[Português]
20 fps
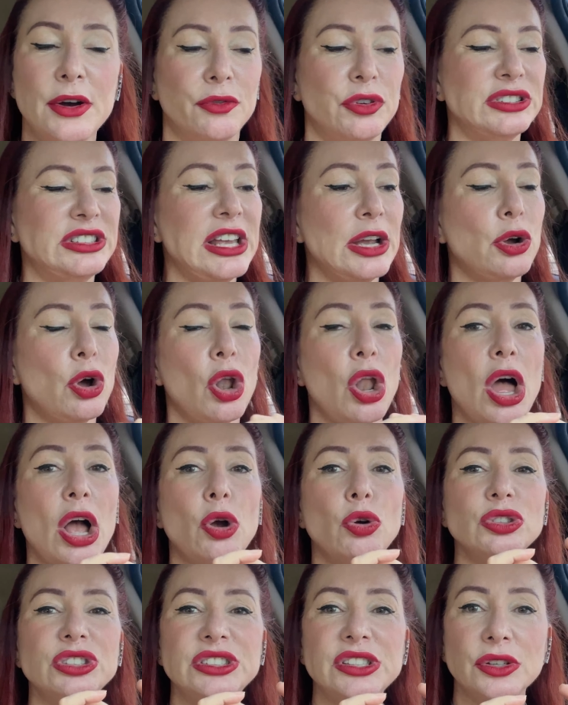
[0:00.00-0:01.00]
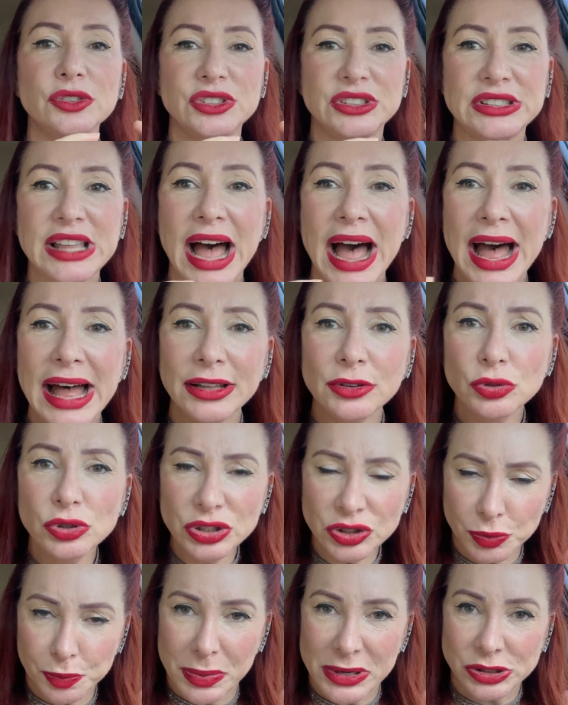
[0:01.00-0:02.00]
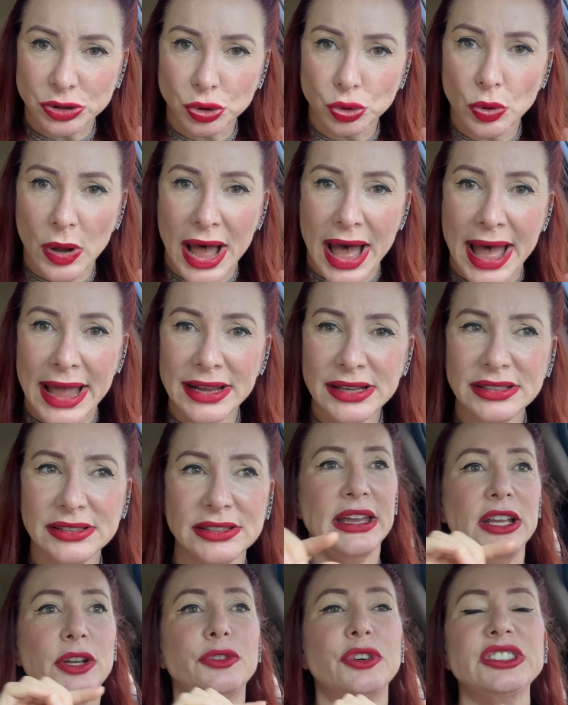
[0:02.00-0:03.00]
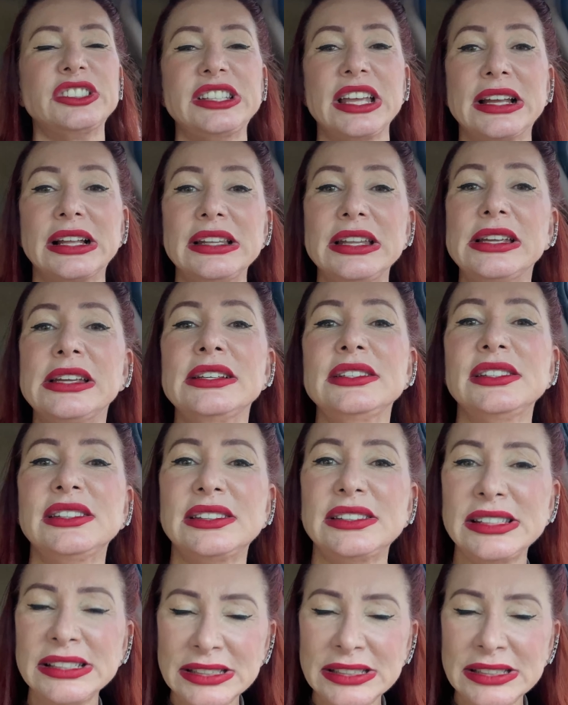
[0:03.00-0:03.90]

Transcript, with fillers: você coloca os seus dados pessoais e você clica em se